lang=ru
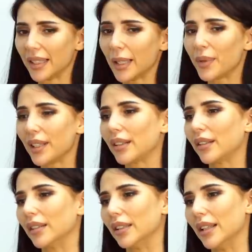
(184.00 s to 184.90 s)
Я
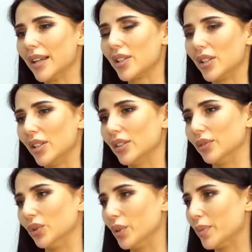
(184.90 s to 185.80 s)
приехала одна, сидела
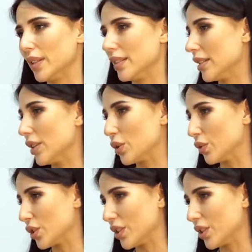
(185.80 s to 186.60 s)
в номере, не знаю, чего